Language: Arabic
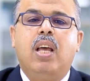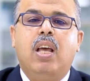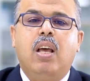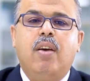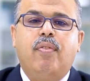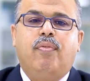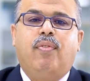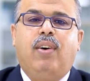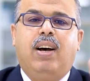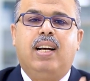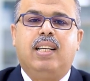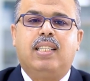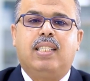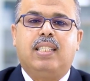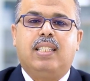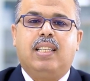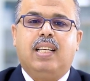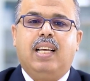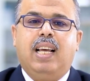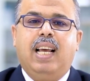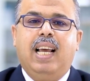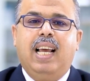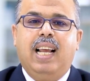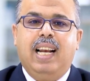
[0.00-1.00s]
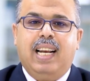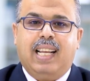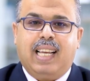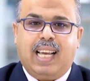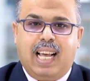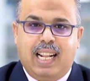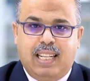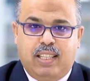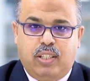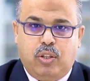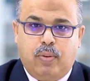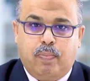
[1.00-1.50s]
افحص
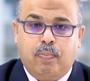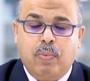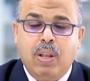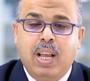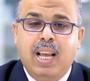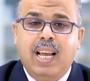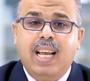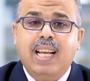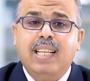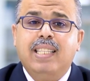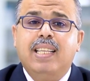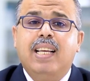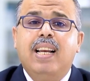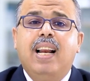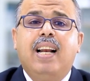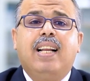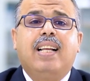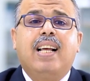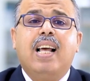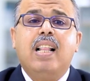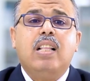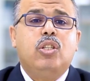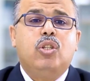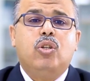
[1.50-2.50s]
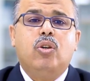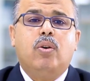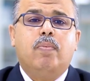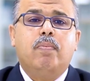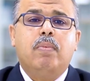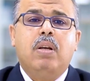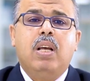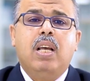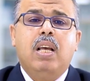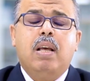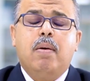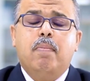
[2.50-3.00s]
الكالسيوم إذا
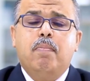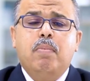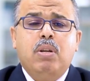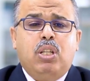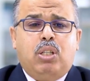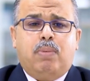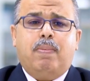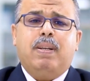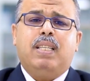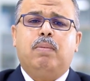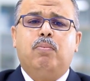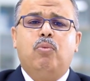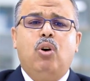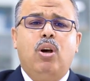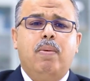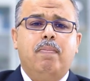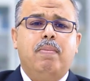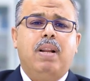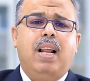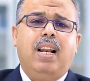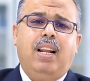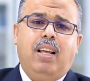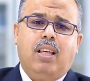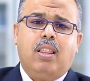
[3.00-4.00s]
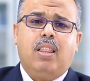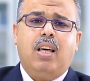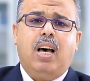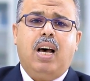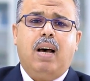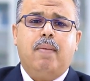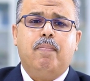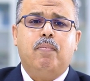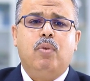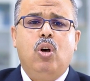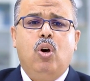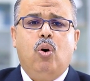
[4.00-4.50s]
الكالسيوم مش بس مهم
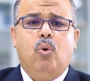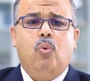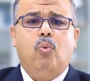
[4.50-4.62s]
للعظام